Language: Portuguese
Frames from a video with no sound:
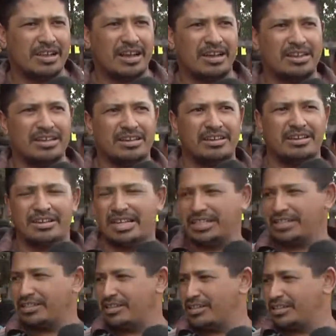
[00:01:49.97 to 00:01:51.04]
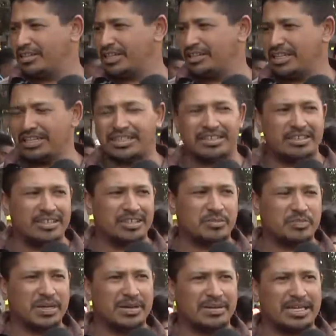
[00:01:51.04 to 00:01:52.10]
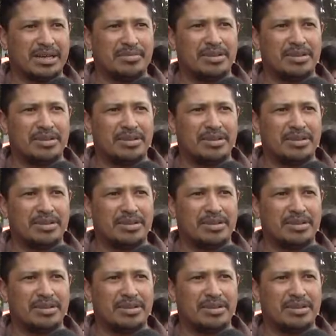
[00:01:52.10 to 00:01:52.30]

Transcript: A alegria das crianças, trazer as crianças para estar